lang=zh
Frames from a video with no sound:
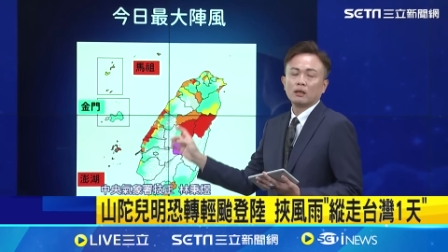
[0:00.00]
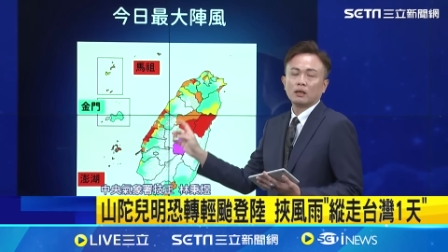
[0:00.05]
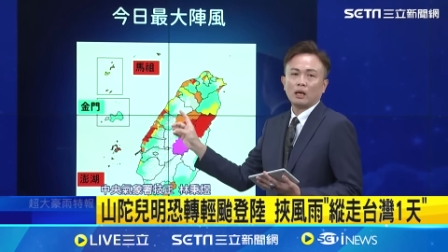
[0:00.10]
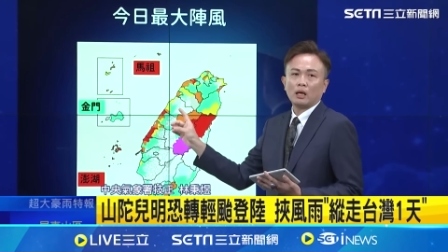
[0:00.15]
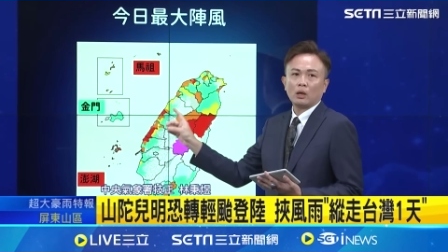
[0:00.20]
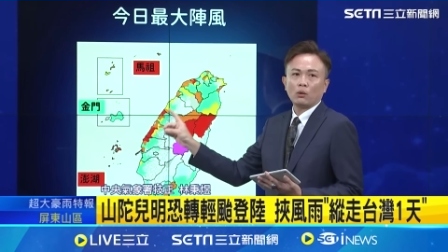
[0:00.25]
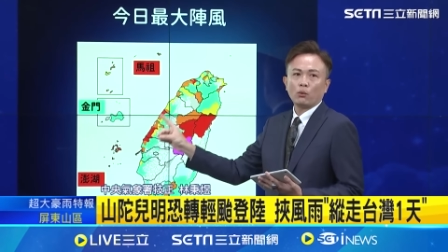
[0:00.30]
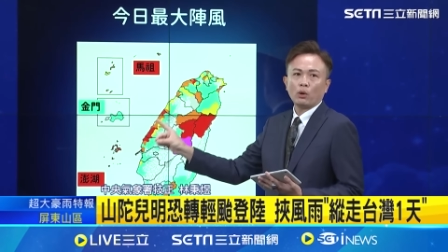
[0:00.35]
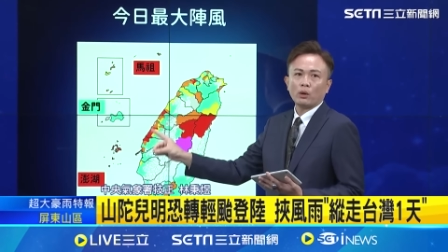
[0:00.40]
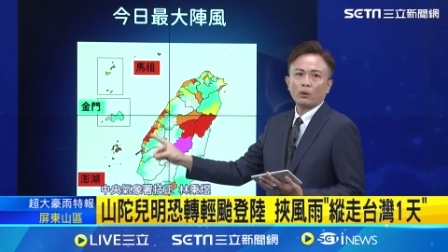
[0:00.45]

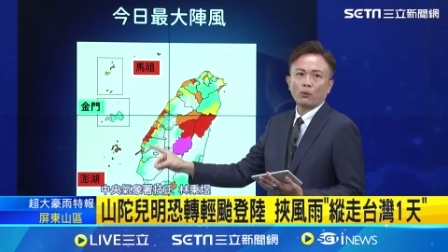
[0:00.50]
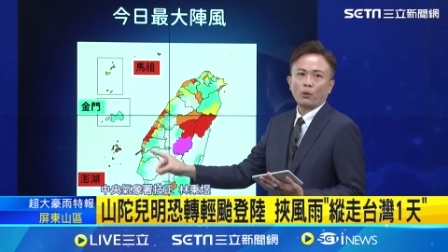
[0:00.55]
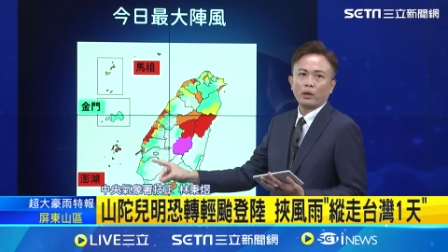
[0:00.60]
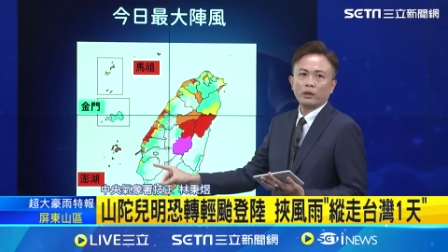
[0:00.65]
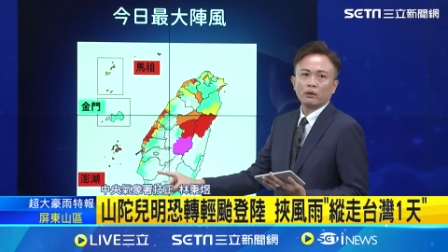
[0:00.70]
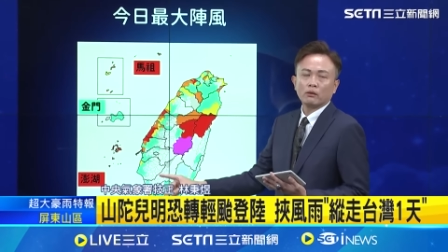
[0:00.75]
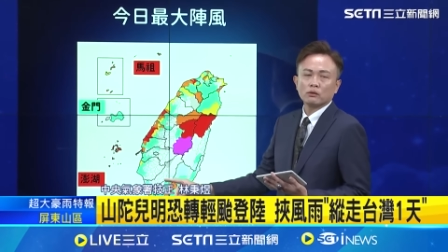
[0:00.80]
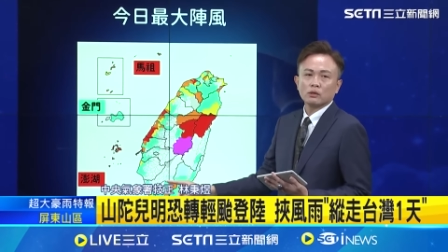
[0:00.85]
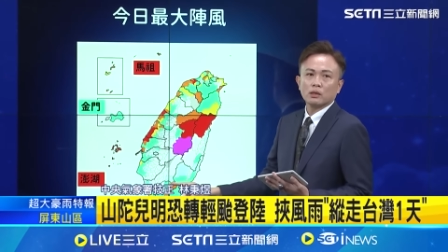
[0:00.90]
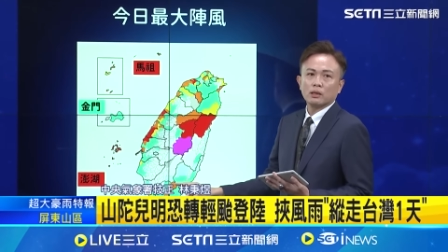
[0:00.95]
还有外流
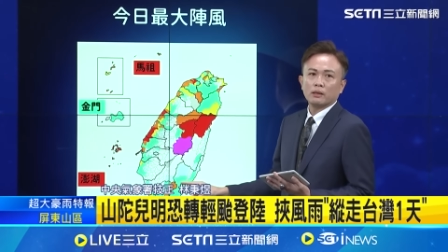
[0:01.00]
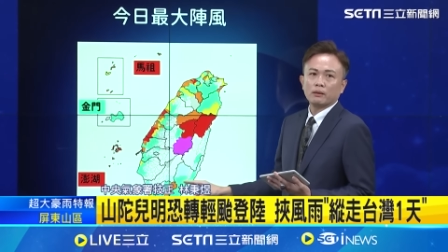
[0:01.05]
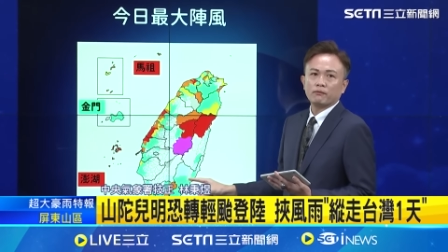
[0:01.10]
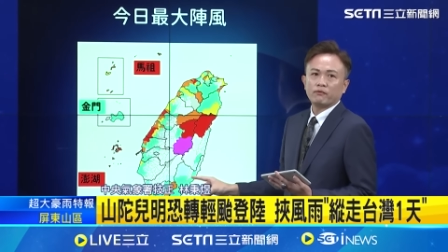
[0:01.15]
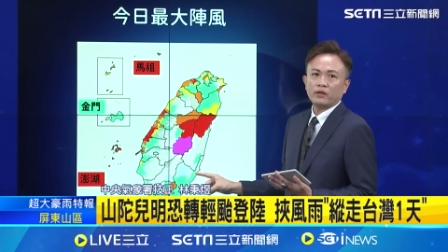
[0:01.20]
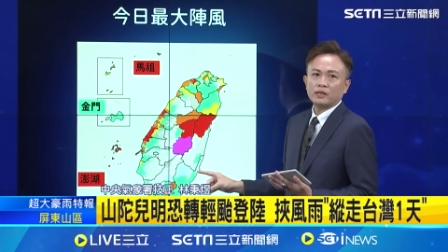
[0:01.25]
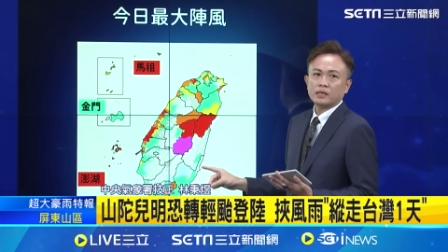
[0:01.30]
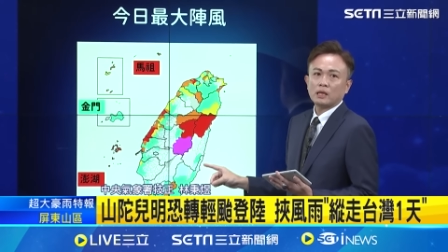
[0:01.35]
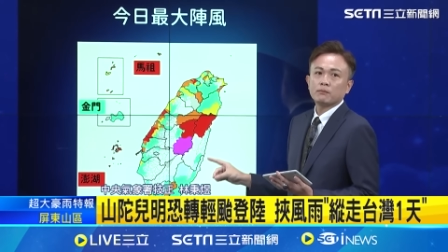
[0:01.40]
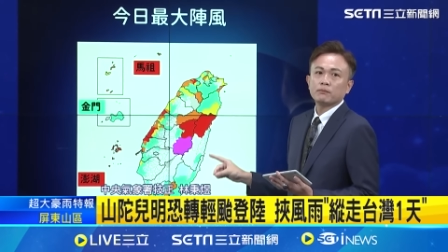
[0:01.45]
环流
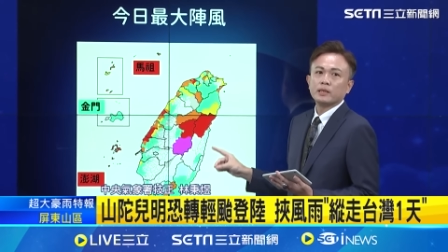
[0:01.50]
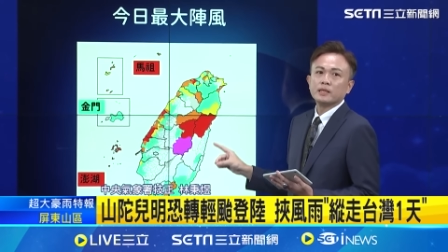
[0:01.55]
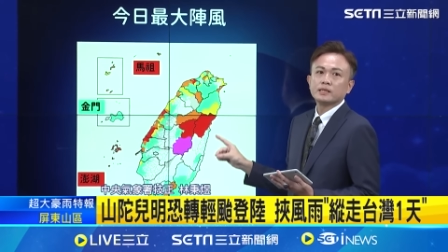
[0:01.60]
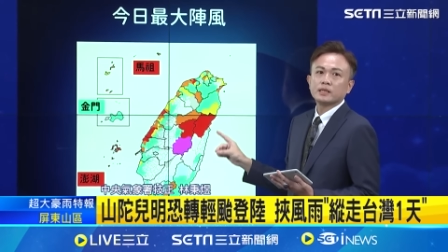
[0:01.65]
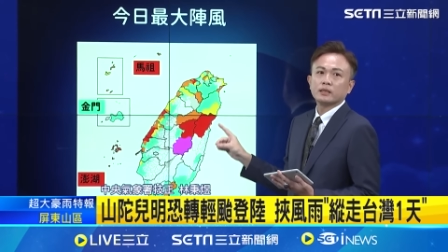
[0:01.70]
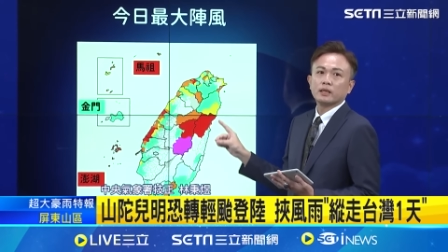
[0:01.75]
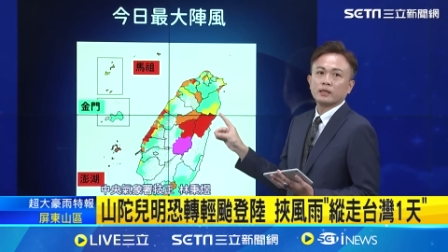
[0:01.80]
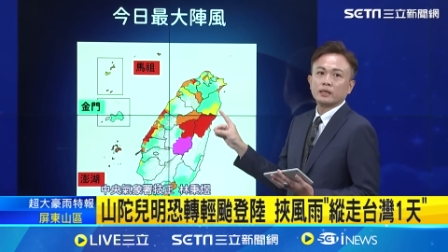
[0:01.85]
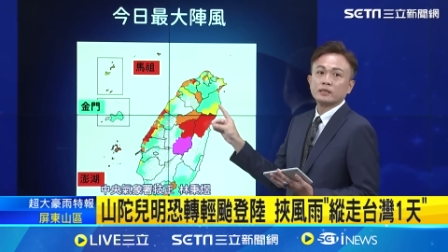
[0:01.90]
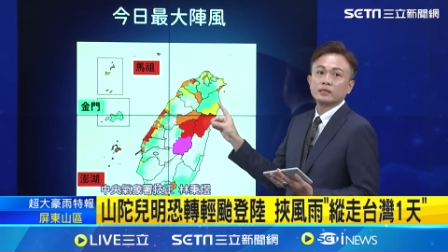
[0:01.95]
非常明
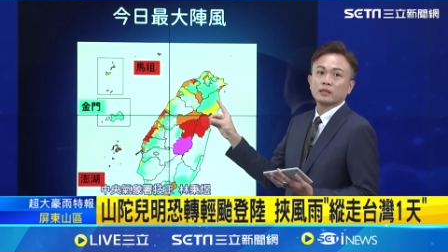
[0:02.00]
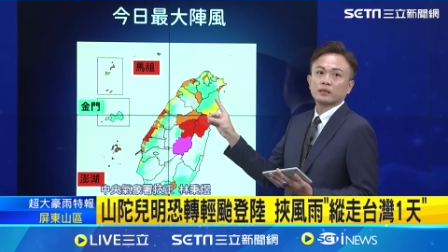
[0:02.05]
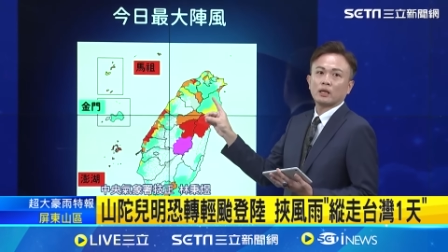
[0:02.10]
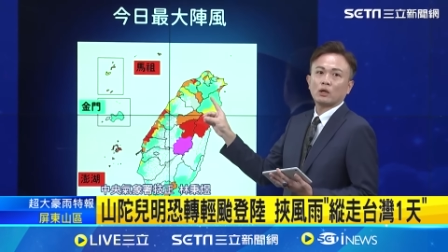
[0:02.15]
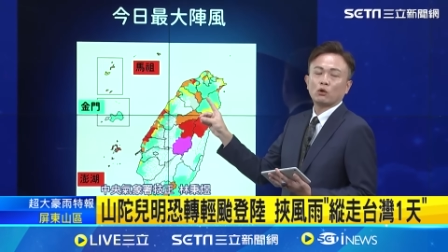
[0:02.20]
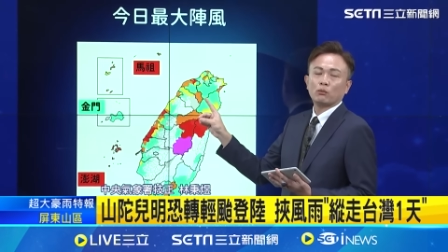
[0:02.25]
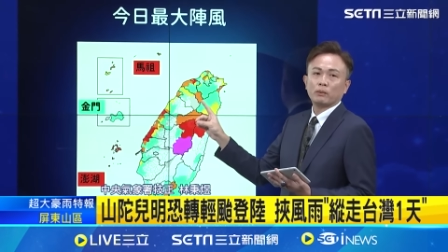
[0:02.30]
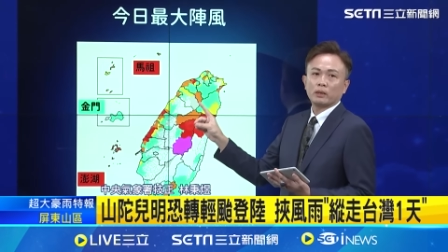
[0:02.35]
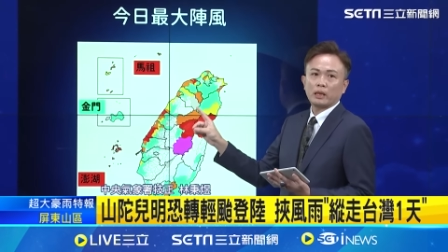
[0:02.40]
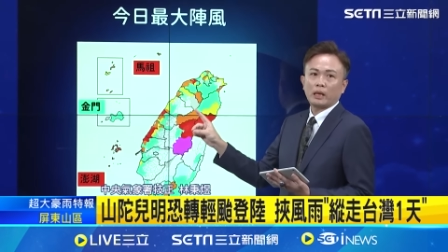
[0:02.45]
显的影响
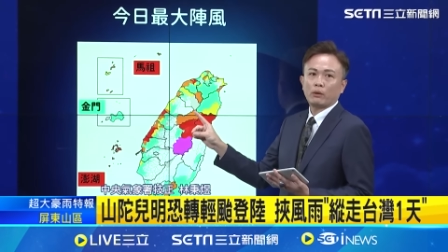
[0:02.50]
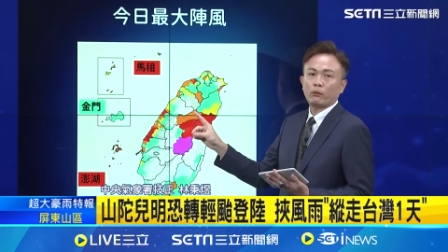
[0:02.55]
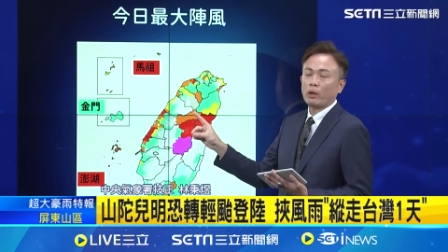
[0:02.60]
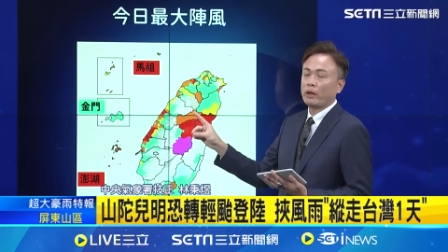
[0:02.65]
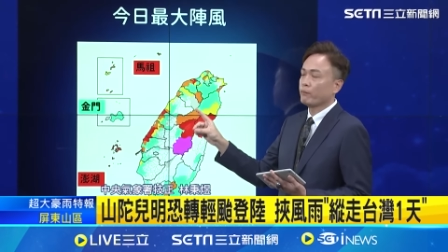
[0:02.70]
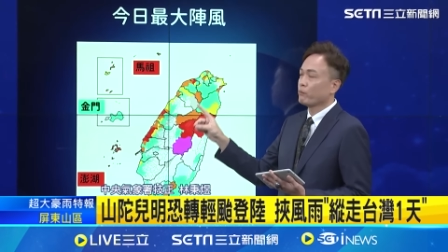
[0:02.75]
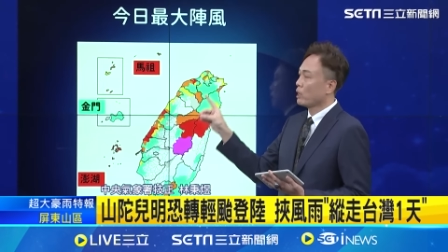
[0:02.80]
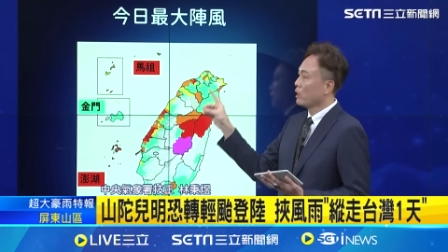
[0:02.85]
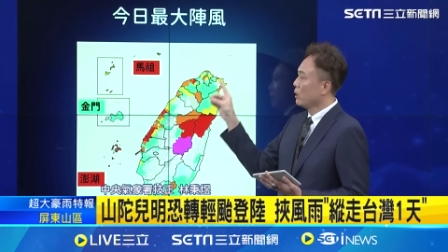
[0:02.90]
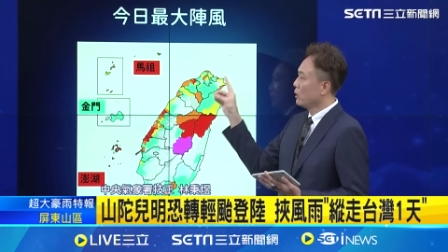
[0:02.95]
到我们台
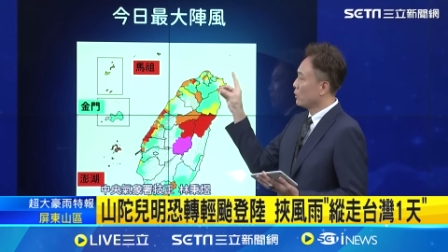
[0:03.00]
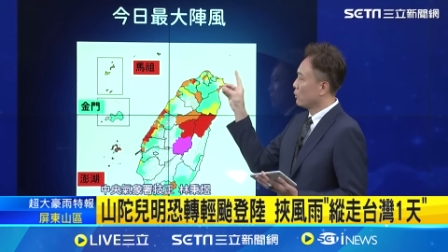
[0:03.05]
湾，